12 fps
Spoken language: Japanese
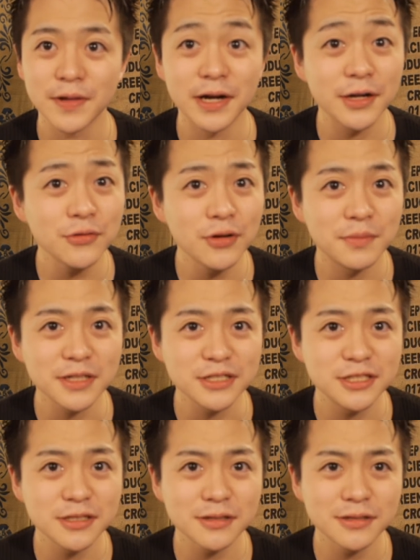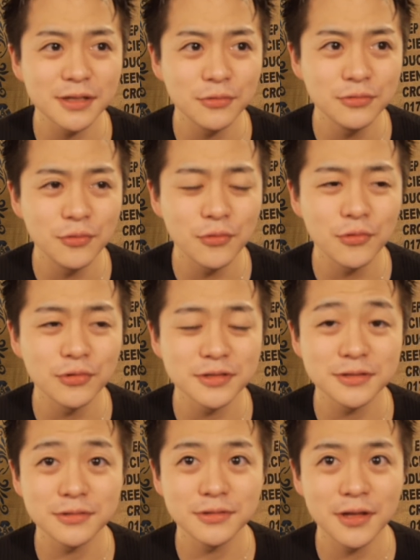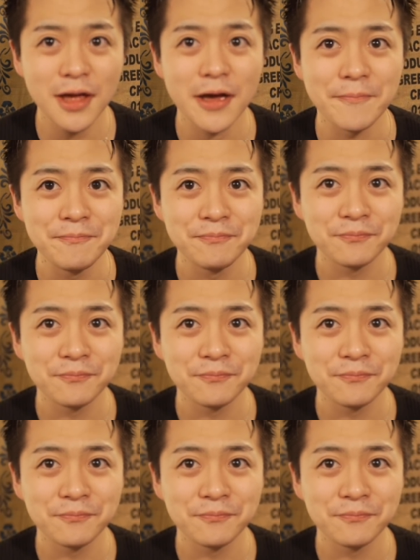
あれとはまた違った方向で、